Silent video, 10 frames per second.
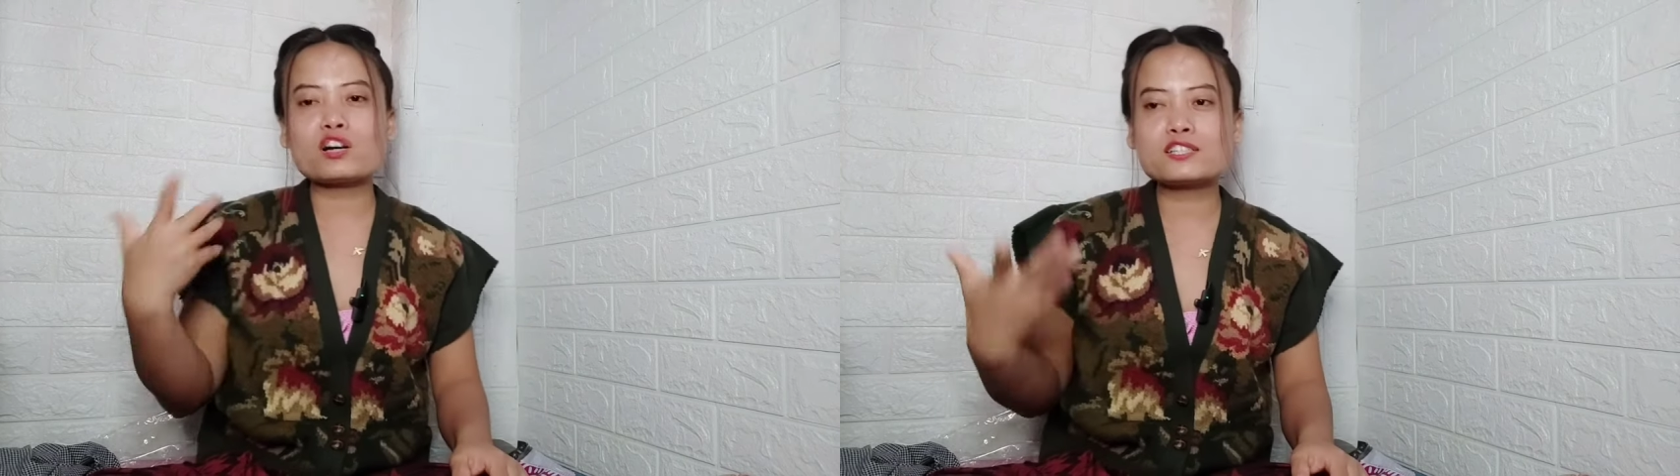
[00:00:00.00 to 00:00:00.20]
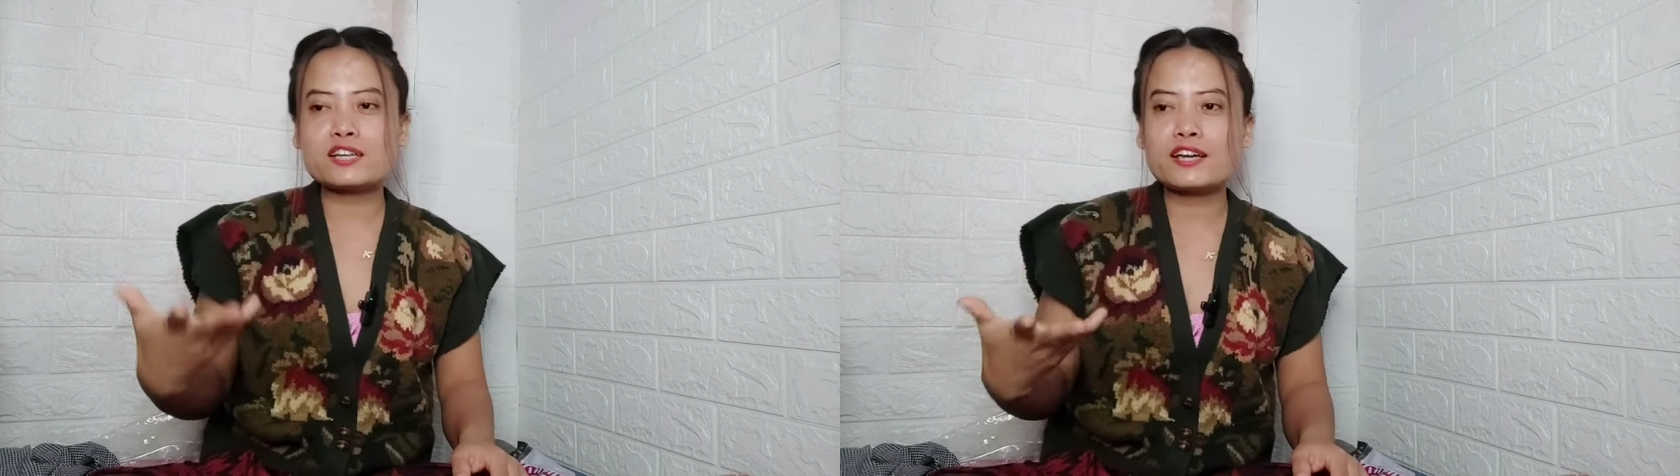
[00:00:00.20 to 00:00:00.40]

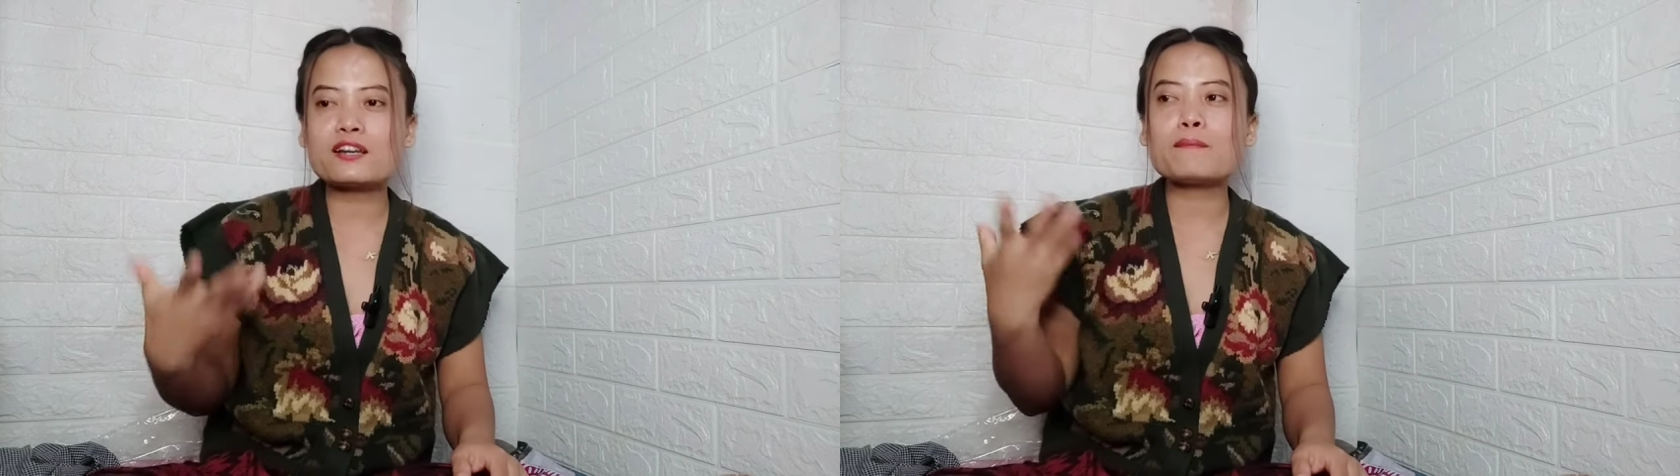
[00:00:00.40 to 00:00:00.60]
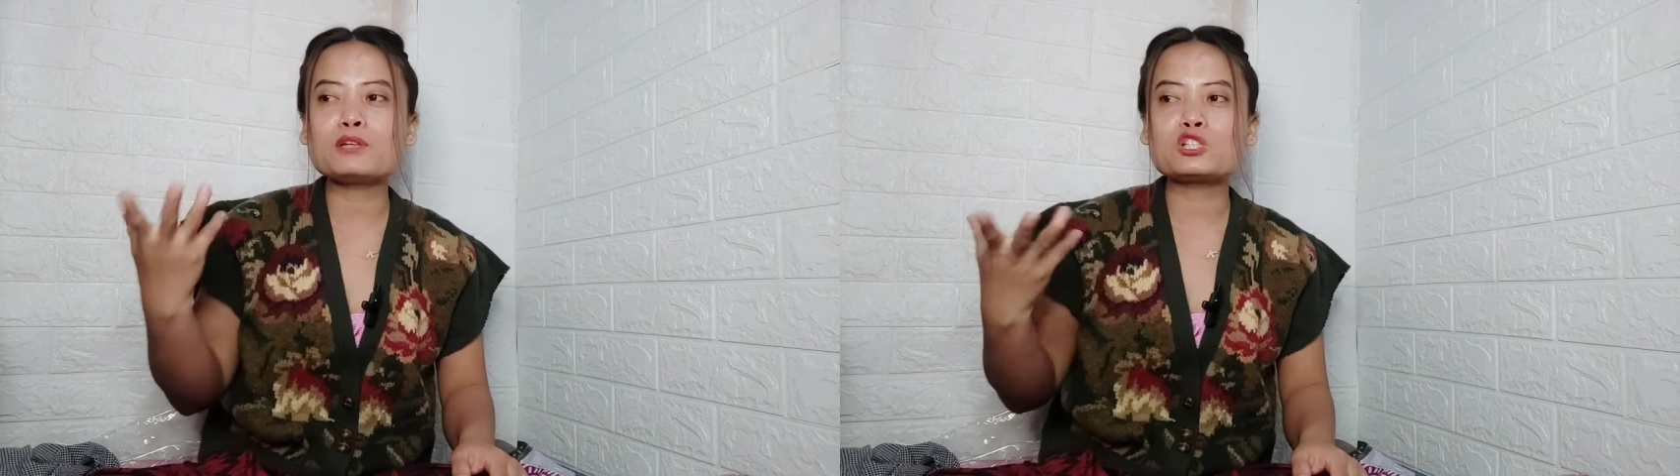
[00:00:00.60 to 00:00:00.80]
और चाहिए
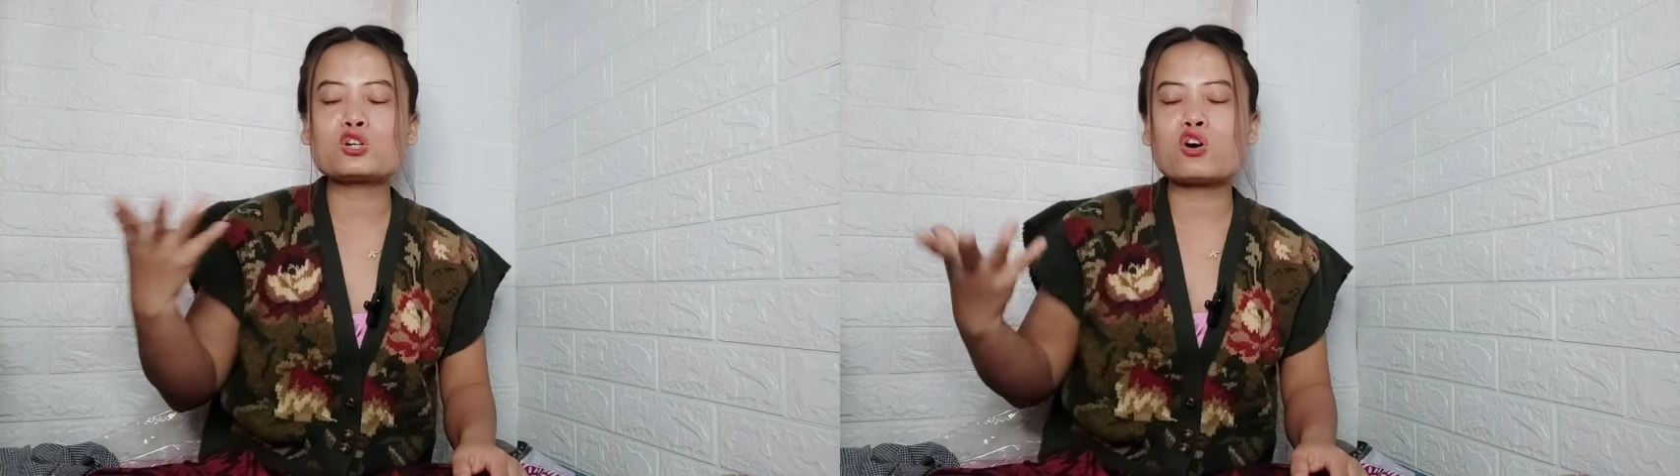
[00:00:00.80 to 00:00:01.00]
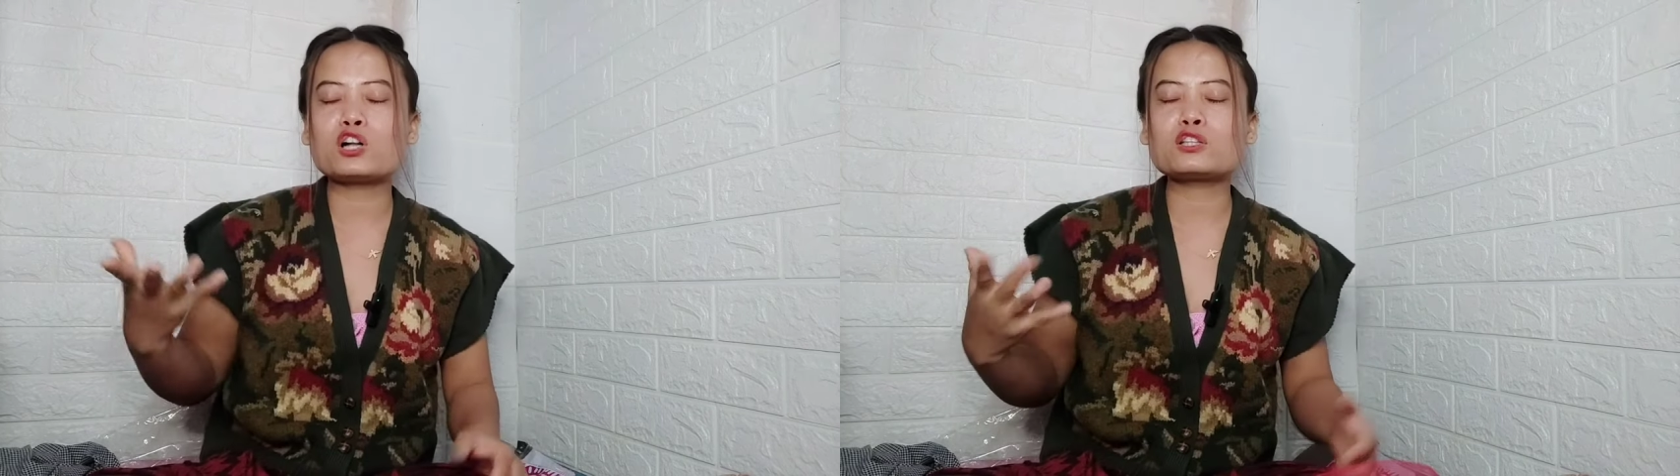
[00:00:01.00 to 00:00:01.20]
ना
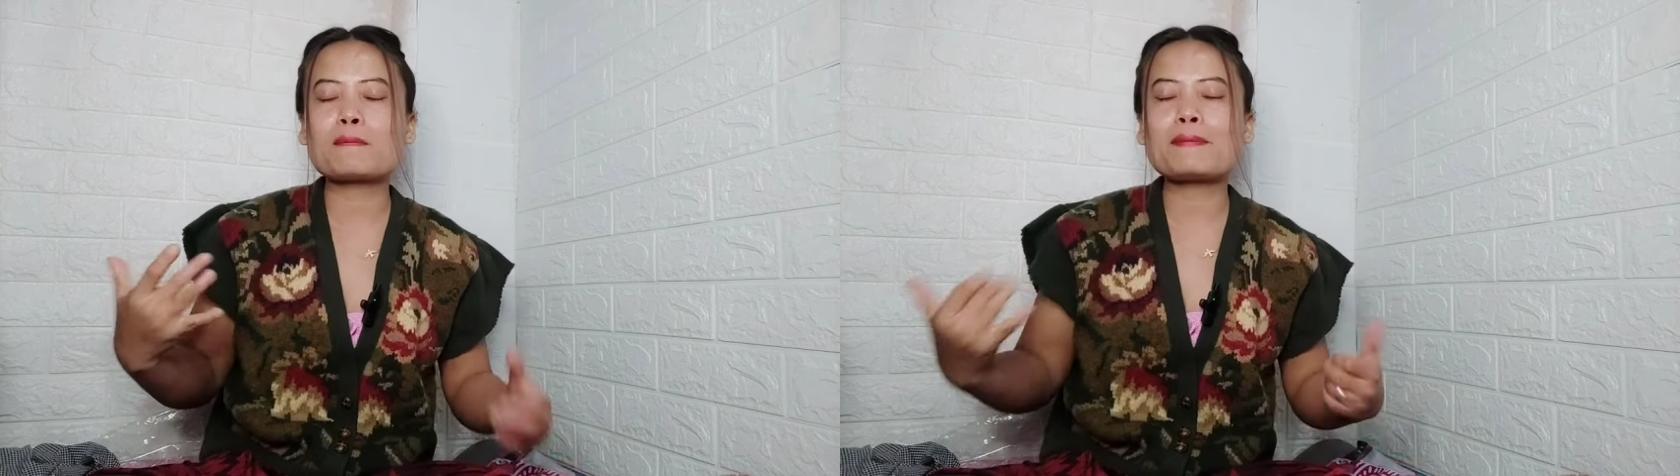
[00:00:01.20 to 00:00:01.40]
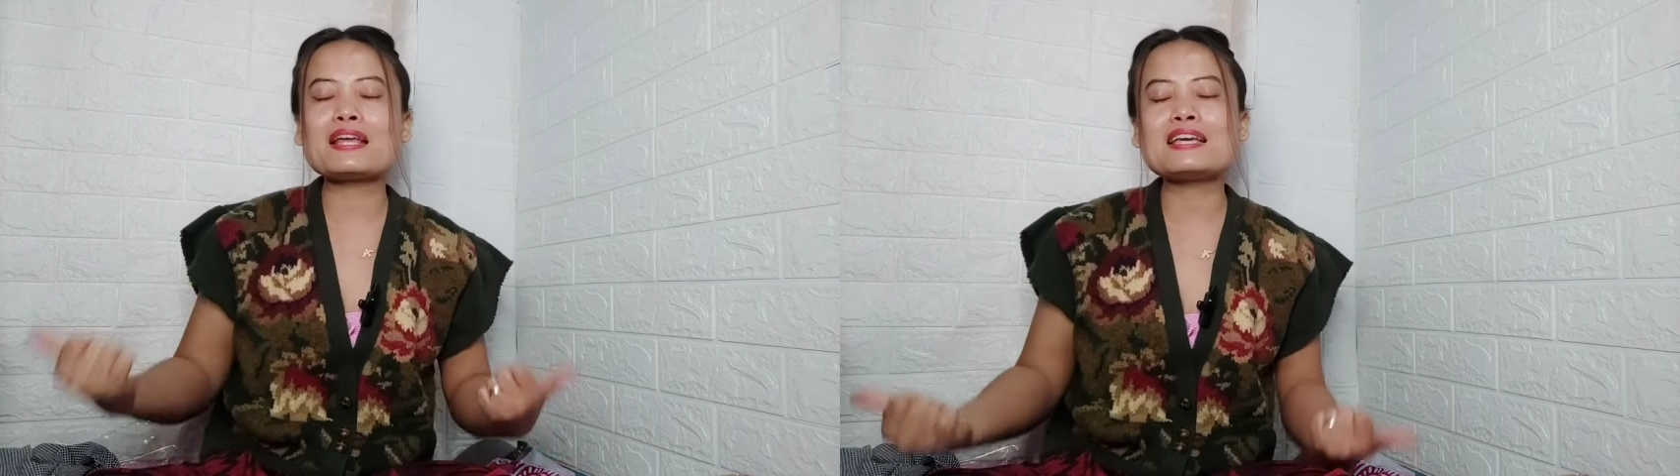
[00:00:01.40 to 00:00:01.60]
मीशो हॉल
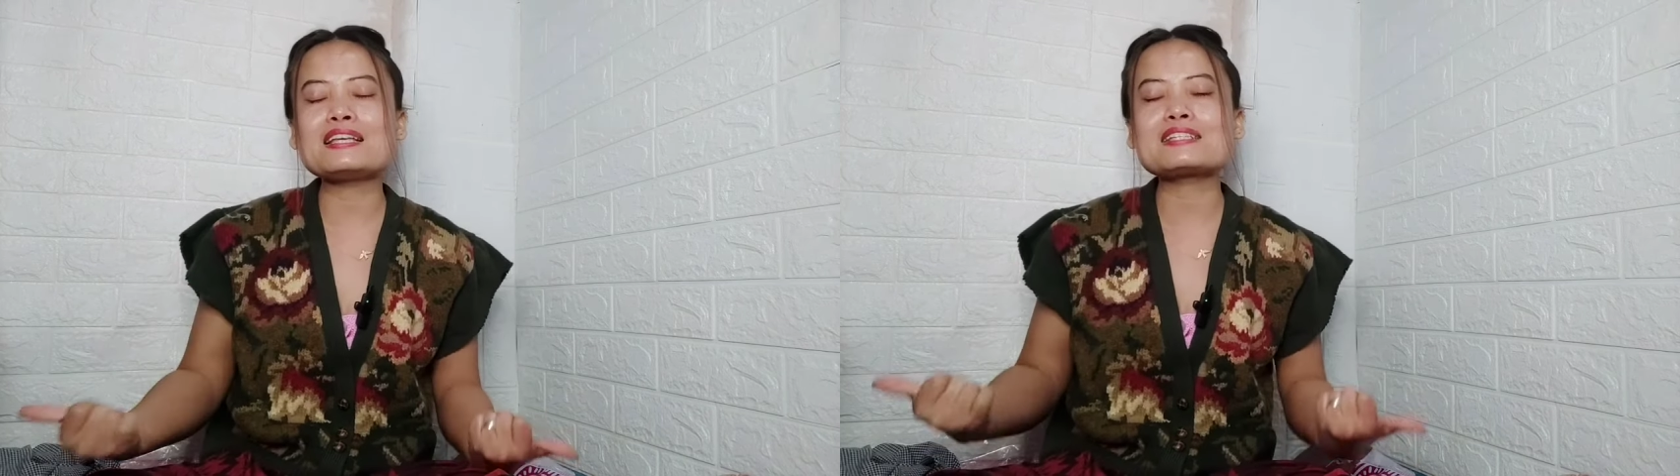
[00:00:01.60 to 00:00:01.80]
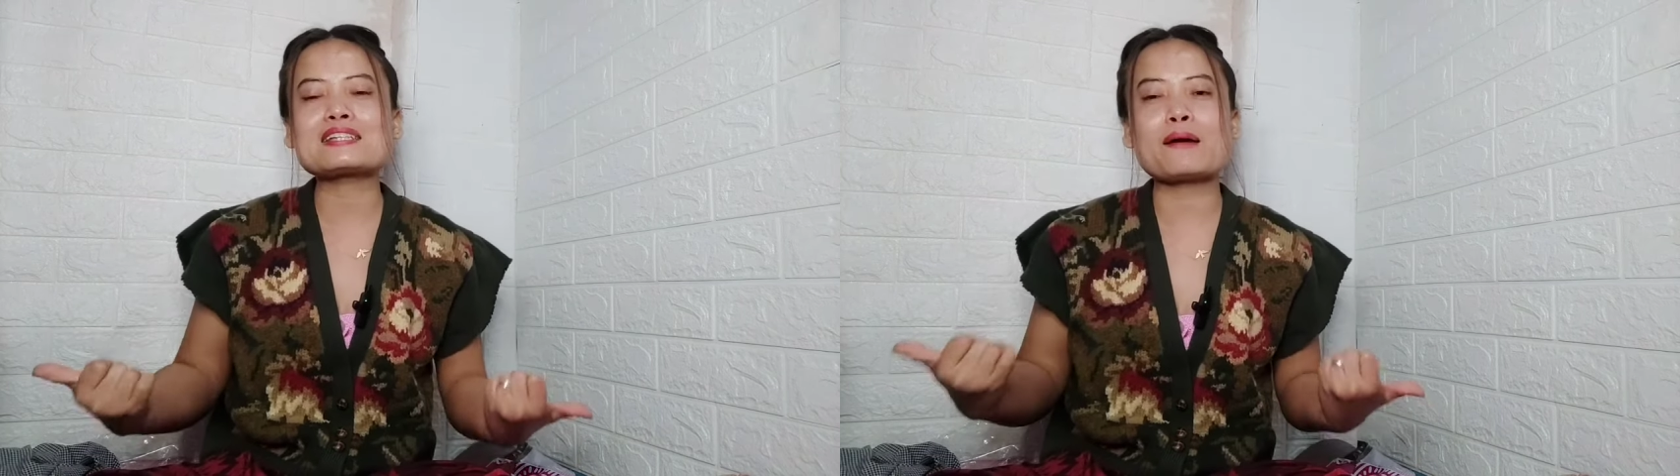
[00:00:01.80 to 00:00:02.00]
तो
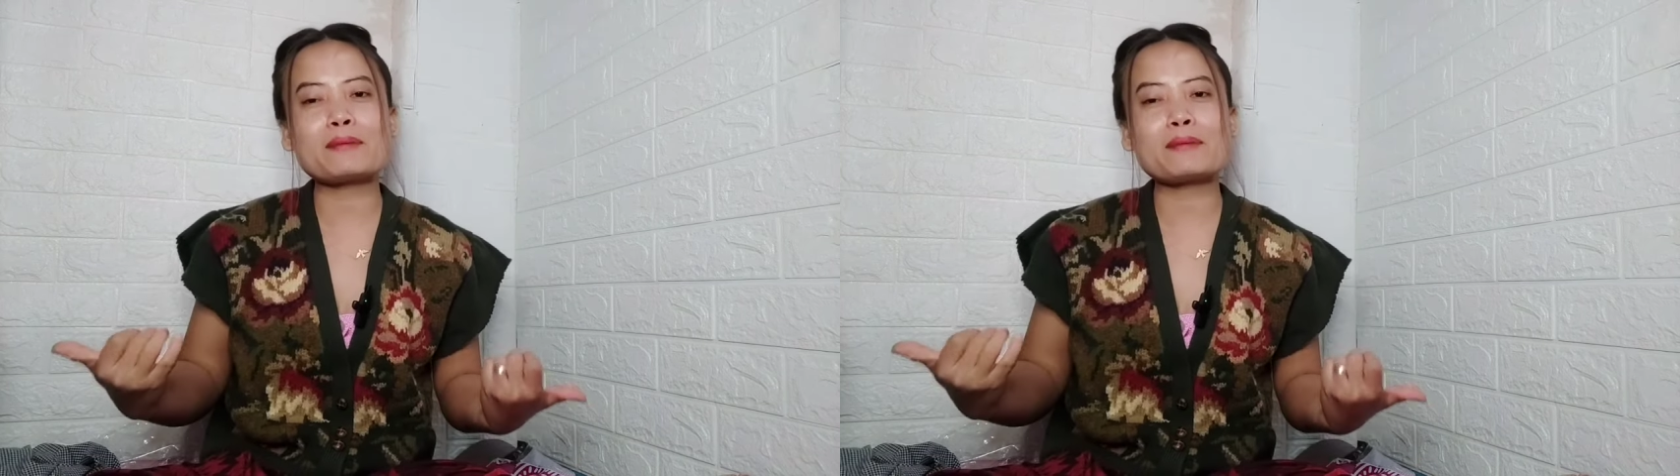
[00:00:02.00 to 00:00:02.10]
प्लीज